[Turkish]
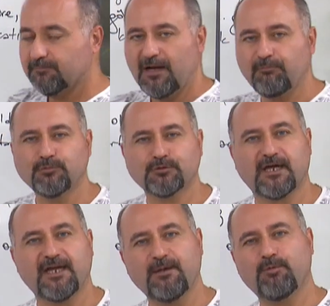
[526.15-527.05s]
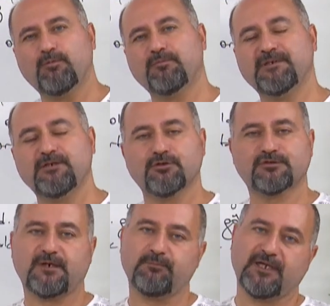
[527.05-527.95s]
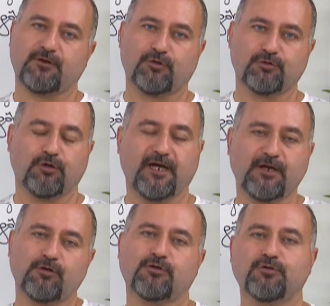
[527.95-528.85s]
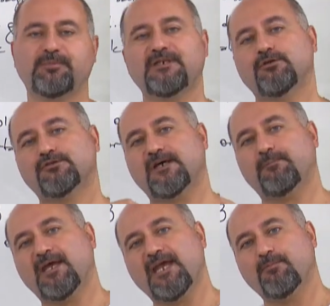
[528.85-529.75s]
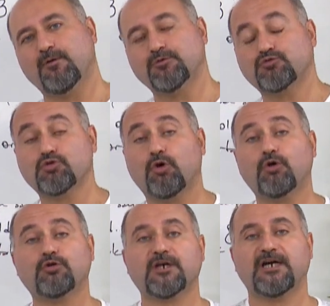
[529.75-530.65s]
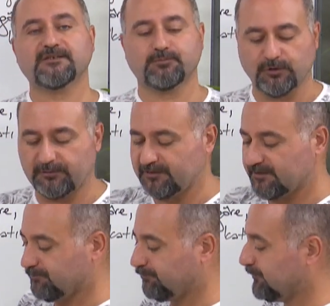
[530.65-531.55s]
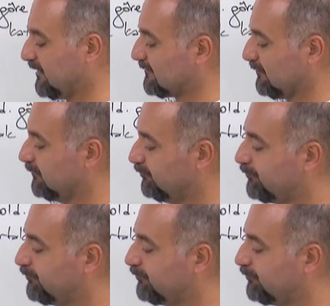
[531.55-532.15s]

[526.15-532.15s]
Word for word: Ben burada EBOB'u biliyorsam EKOK'u, EKOK'u biliyorsam EBOB'u çok rahat bulabilirim. Nasıl?